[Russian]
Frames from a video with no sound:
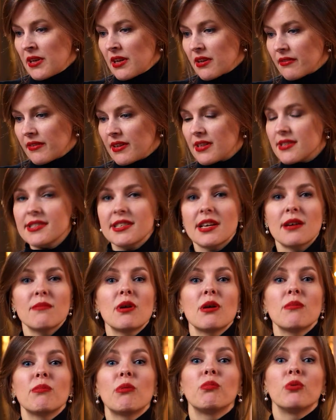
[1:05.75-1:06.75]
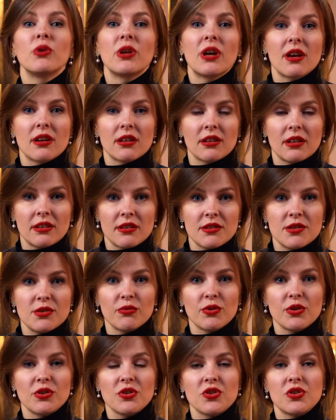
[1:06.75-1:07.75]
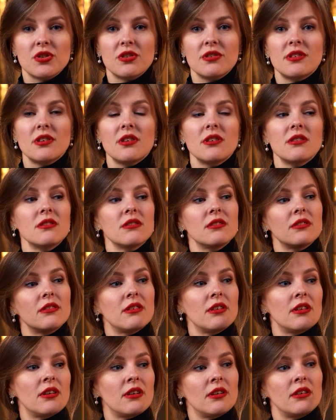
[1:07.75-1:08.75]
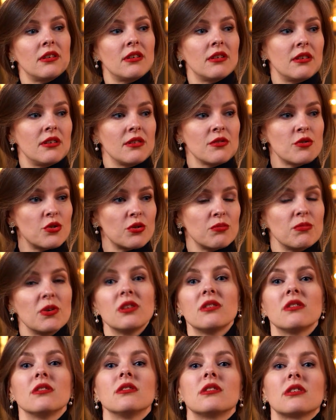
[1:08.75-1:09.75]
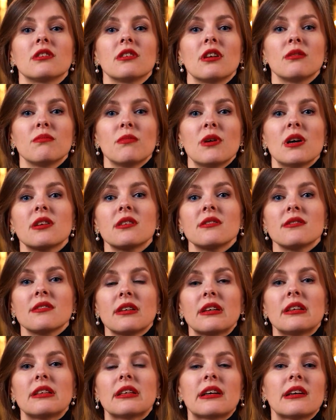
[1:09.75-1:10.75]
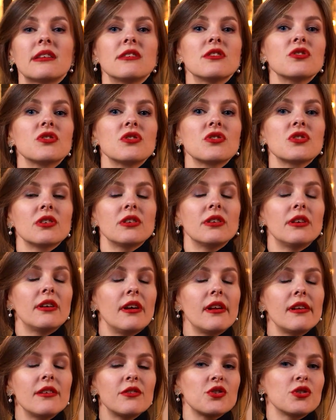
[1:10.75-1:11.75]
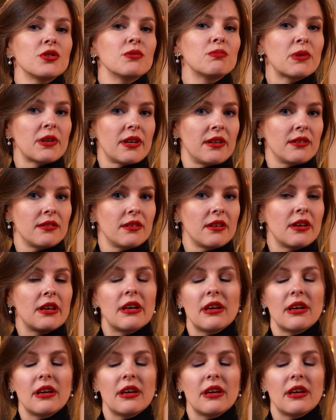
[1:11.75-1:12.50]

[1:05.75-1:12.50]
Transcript: Первое, самое популярное на сегодняшний день э, инструмент интернет-маркетинга, это, конечно же, личный бренд.